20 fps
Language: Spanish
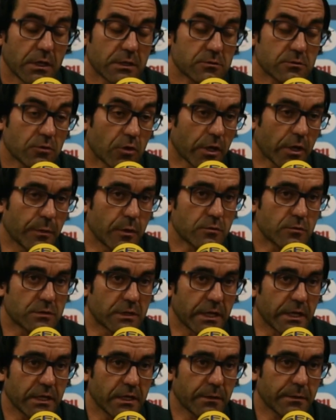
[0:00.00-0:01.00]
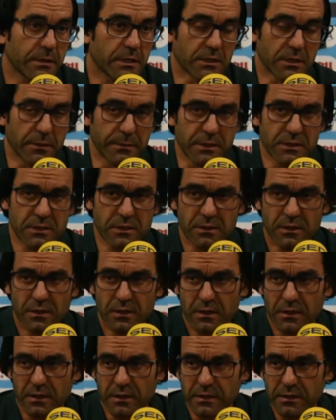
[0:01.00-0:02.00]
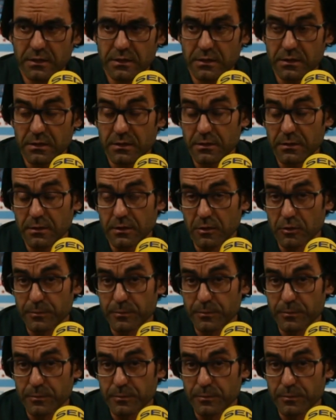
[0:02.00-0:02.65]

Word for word: Eso es lo que me gustaría. Evidentemente, eh,